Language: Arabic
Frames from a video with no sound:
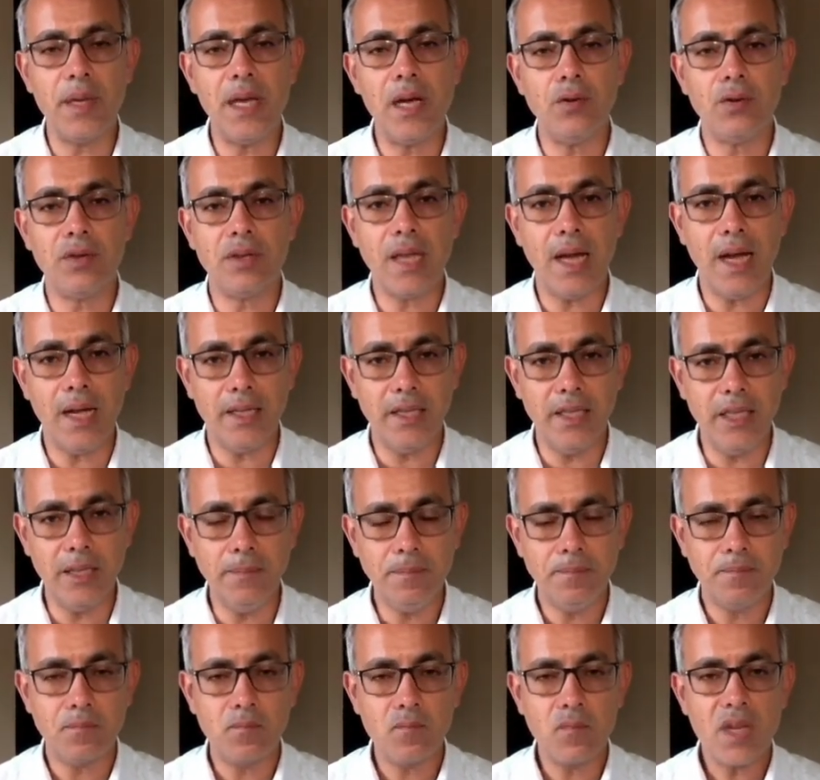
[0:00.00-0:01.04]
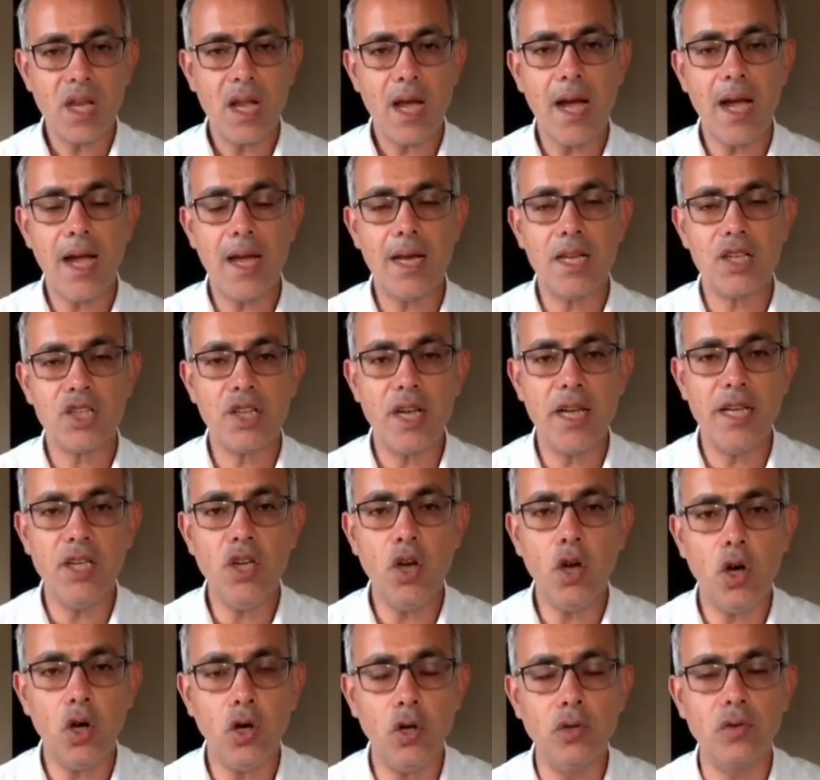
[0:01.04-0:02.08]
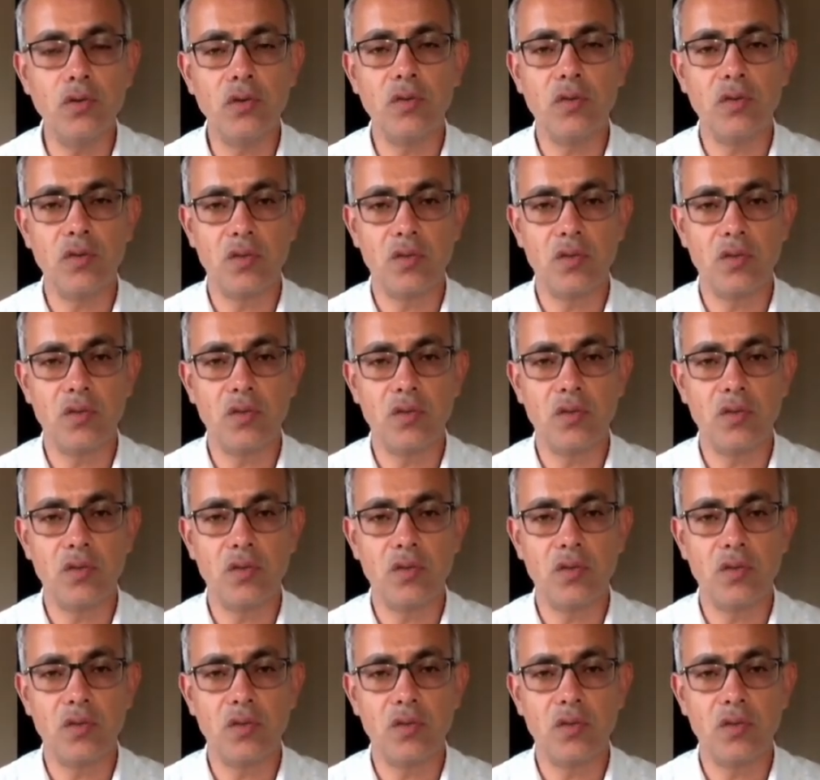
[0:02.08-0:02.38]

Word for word: والتعليم علشان يحط